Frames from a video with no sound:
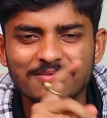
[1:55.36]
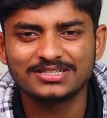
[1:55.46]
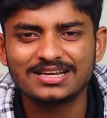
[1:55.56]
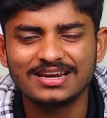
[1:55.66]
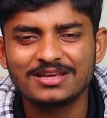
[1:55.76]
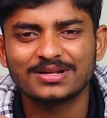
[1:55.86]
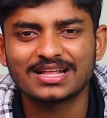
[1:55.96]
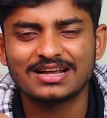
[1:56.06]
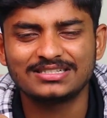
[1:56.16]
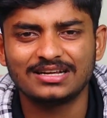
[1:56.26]
नाम इसलिए नहीं
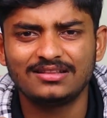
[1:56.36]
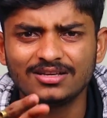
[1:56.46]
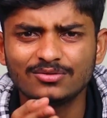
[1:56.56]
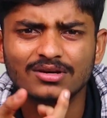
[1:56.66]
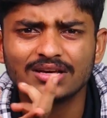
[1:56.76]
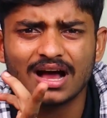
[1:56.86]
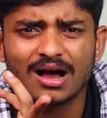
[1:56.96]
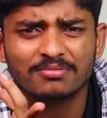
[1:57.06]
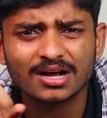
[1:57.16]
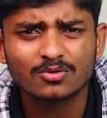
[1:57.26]
बताना चाहती क्योंकि
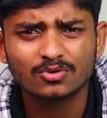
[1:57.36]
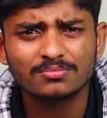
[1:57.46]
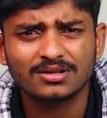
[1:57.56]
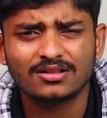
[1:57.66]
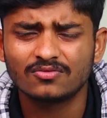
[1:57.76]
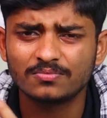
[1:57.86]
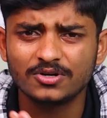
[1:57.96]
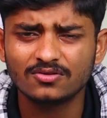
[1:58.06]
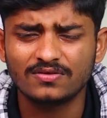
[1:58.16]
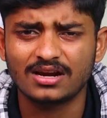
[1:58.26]
आपका खुद मन था वो
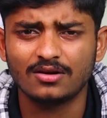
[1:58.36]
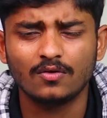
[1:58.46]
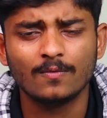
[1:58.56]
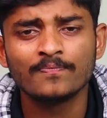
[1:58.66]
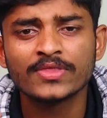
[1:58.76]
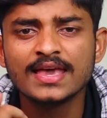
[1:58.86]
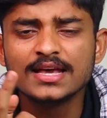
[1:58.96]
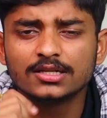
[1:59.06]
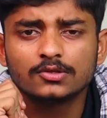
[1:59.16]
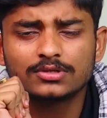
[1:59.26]
वीडियो वायरल हो
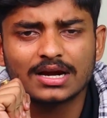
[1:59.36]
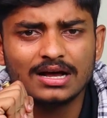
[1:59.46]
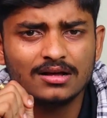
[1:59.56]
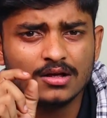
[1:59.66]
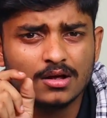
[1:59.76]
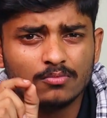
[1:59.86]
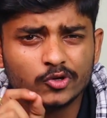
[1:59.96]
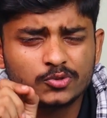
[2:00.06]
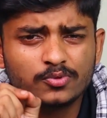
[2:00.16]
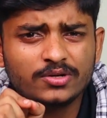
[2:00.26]
दूसरा
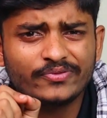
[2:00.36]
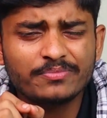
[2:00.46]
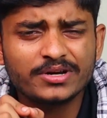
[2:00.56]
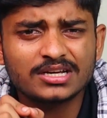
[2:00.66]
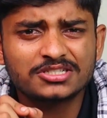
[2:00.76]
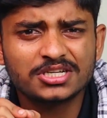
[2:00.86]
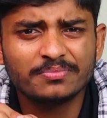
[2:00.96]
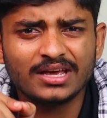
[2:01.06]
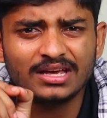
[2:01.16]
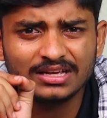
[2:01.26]
भोजपुरी फिल्म इंडस्ट्री
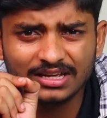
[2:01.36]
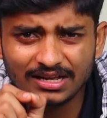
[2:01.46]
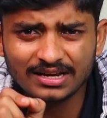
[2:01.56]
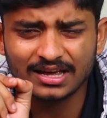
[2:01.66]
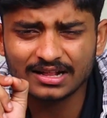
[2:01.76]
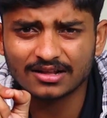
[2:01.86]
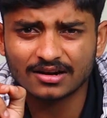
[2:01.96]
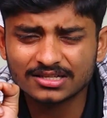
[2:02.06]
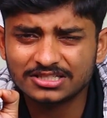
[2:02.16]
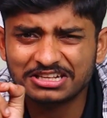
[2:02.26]
में इनके
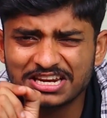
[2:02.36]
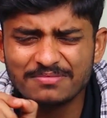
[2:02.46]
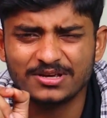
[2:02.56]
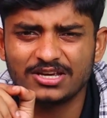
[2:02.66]
तरह जितनी